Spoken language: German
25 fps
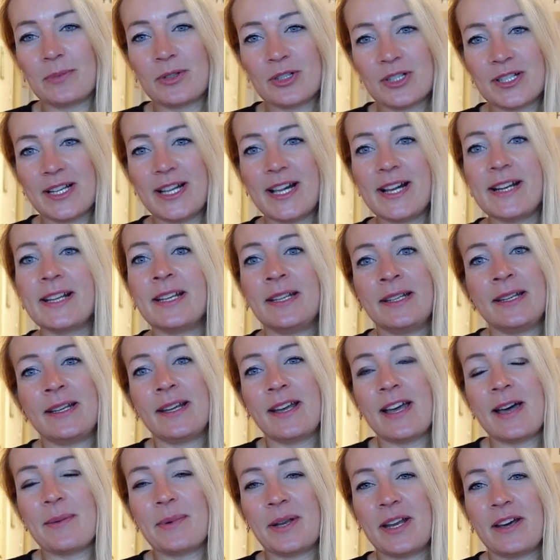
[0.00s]
bestellt,
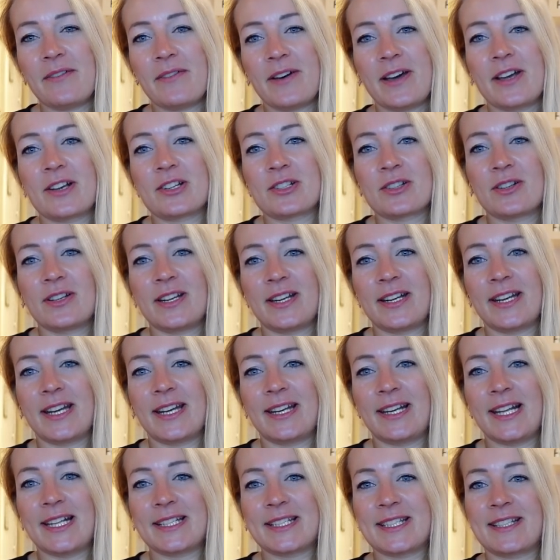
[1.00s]
aber da war ich schon in
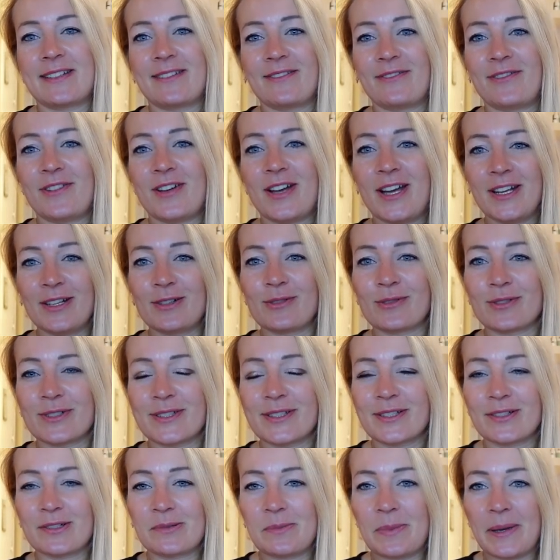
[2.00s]
den letzten
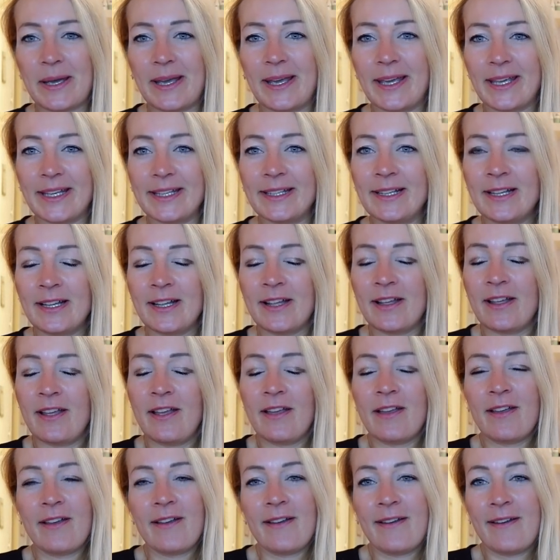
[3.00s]
Verhandlungsgesprächen,
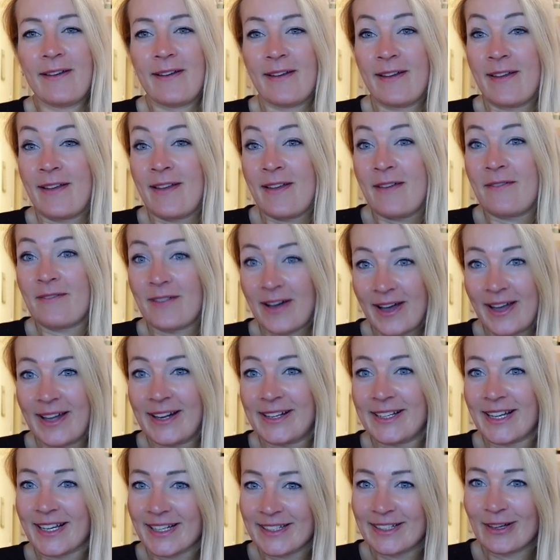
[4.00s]

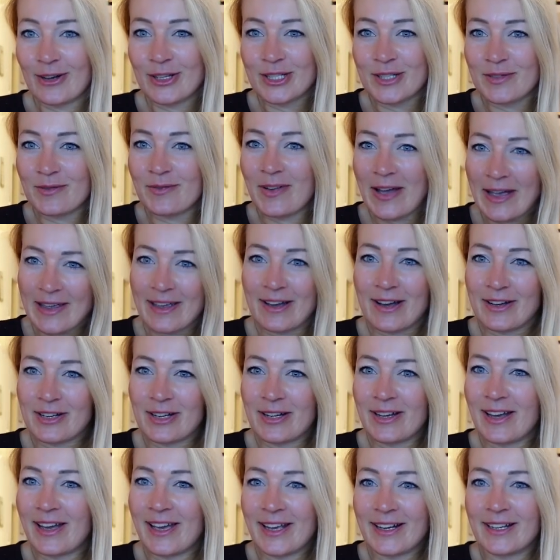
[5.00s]
weil der Knaus war
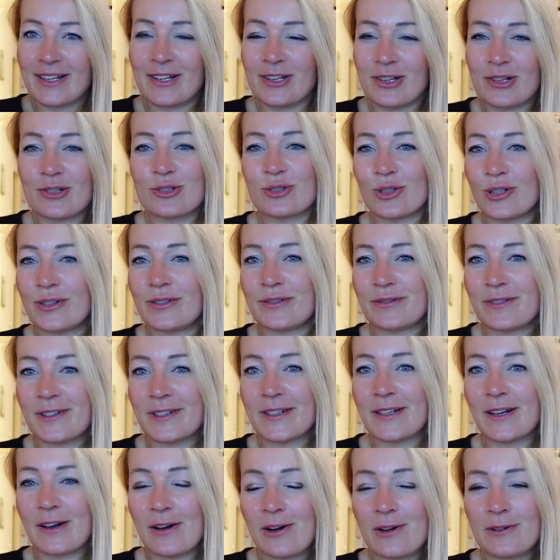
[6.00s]
ja eigentlich schon
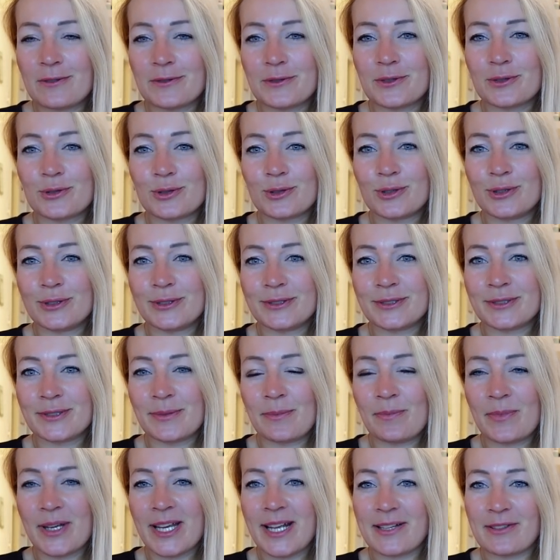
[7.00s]
verkauft
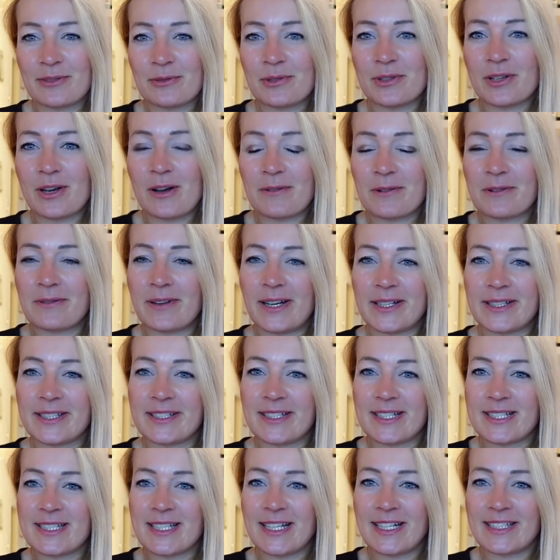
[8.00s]
und ich hätte nur darauf
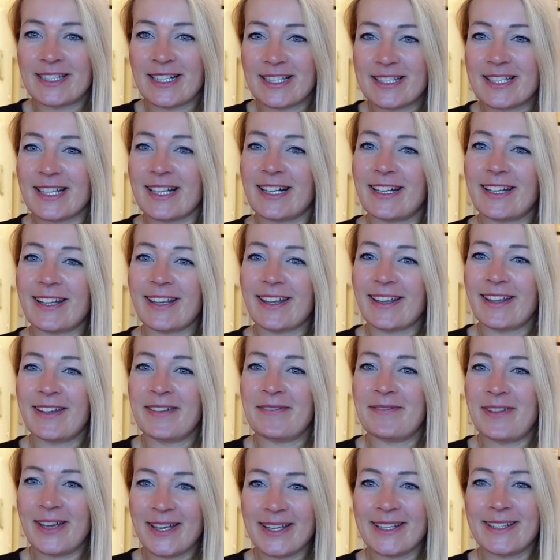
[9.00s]
gewartet, dass der tatsächlich
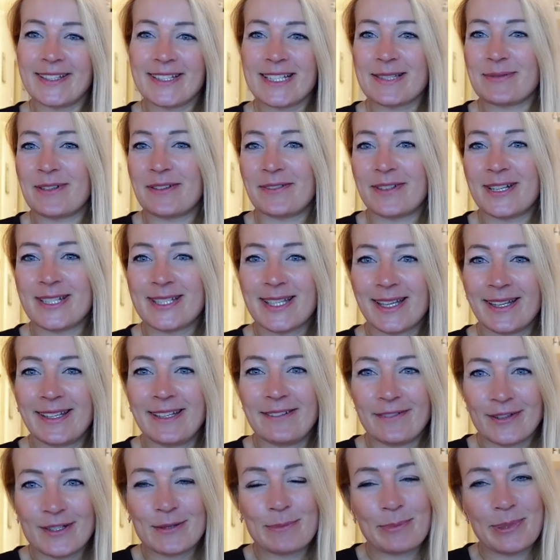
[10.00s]
weg ist, man weiß ja
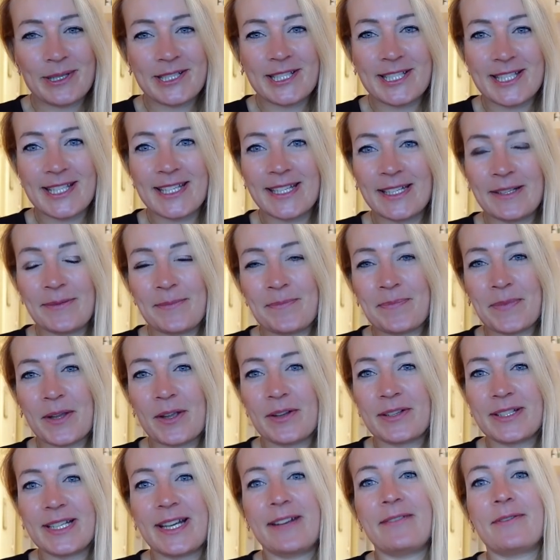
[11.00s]
nie, was passiert
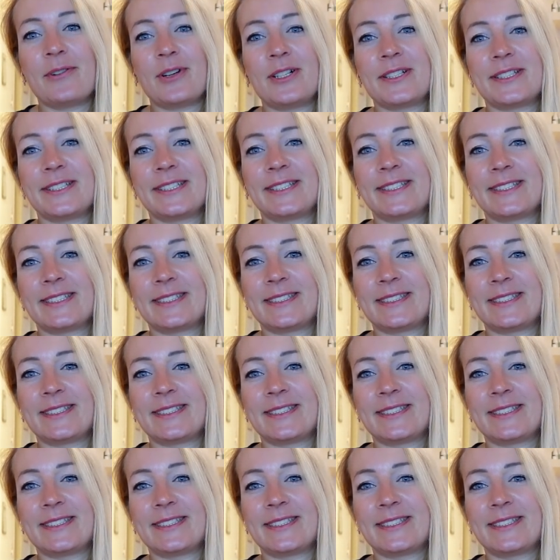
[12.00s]
und dann wollte ich